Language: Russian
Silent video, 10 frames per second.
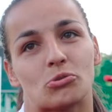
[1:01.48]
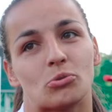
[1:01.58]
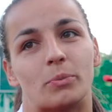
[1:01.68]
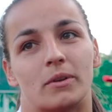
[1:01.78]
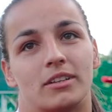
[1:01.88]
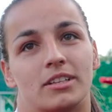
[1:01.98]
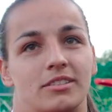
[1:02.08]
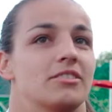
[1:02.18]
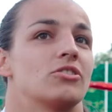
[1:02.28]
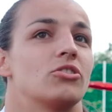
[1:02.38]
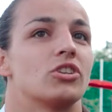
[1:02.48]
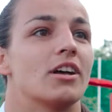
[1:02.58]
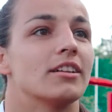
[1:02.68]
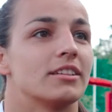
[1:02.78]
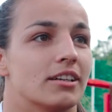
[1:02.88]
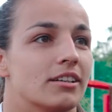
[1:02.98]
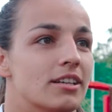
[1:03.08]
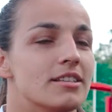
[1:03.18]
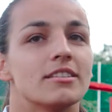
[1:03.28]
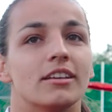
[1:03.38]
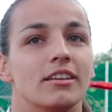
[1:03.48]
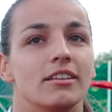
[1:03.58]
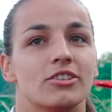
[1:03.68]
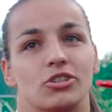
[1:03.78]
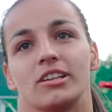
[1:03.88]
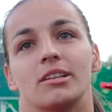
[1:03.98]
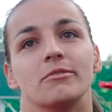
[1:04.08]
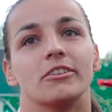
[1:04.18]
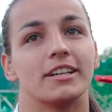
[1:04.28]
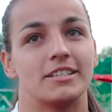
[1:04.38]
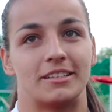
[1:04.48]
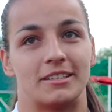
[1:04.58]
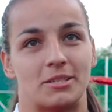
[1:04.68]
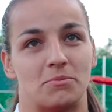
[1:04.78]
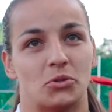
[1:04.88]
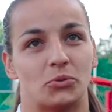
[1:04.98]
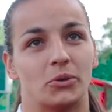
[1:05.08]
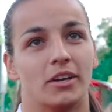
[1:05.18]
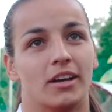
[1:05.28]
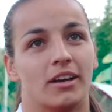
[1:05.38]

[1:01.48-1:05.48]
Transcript: супер, она так заряжала, так классно, и даже когда мы выходили на разминку,